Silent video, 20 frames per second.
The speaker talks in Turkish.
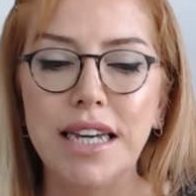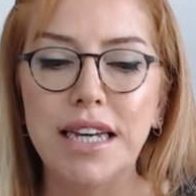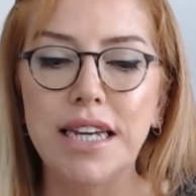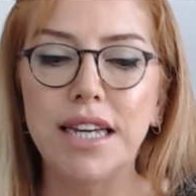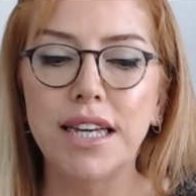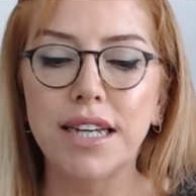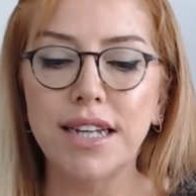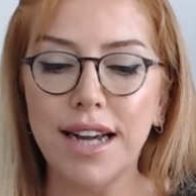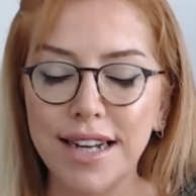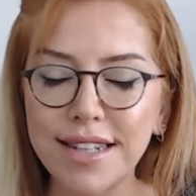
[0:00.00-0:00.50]

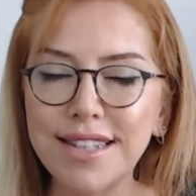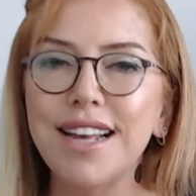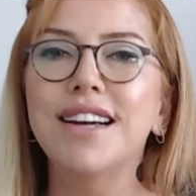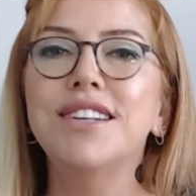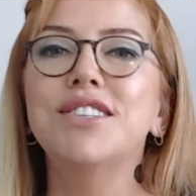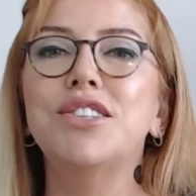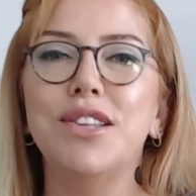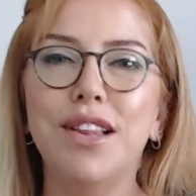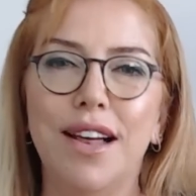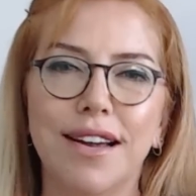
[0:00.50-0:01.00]
e,
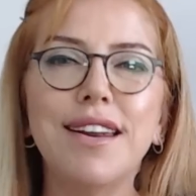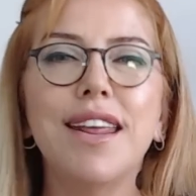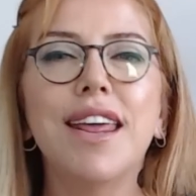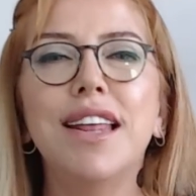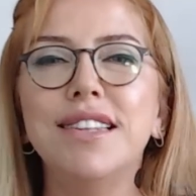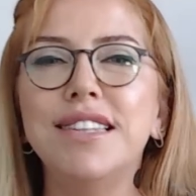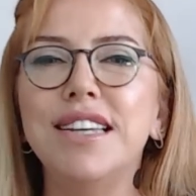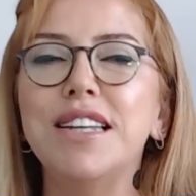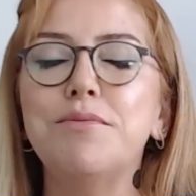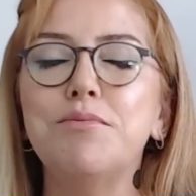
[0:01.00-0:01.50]
kazançlar
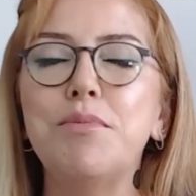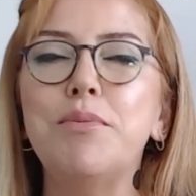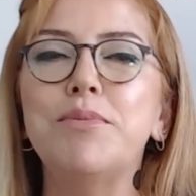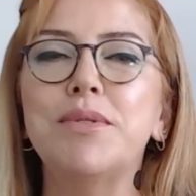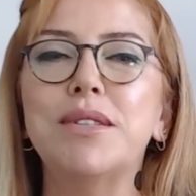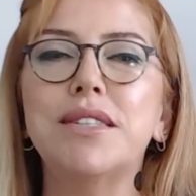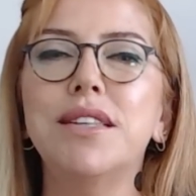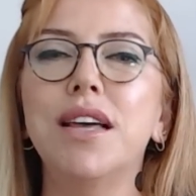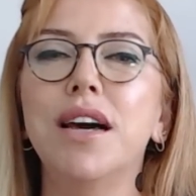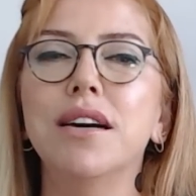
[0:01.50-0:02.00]
elde
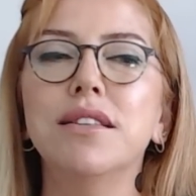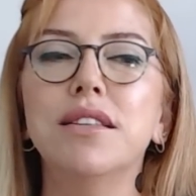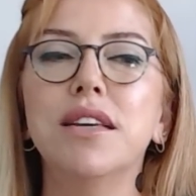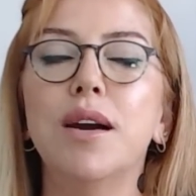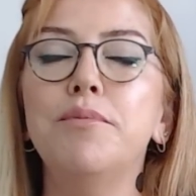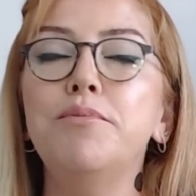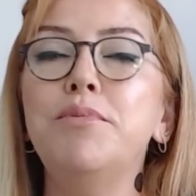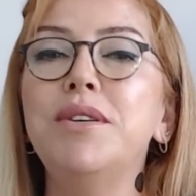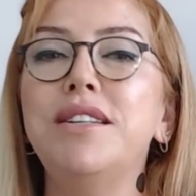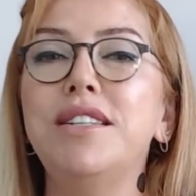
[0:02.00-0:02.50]
etmemizi
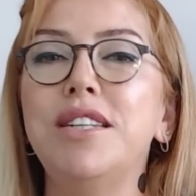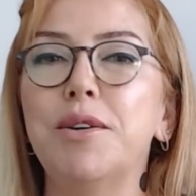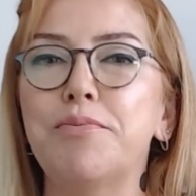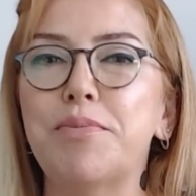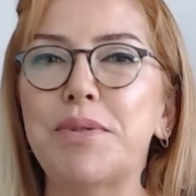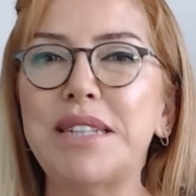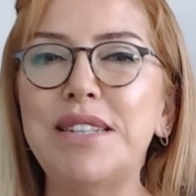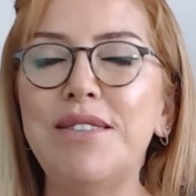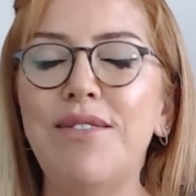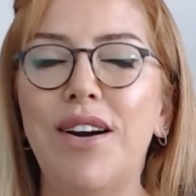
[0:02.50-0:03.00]
sağlayan bir
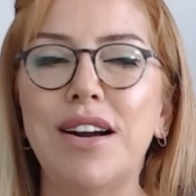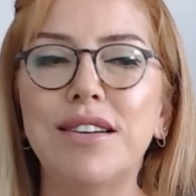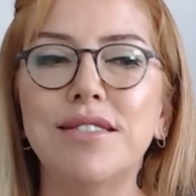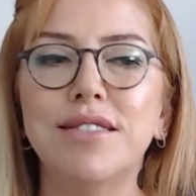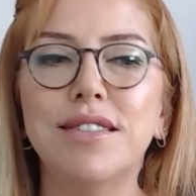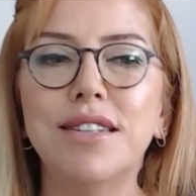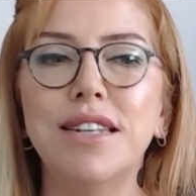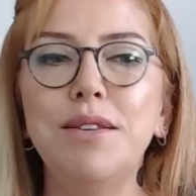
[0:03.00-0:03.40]
yapısı vardır.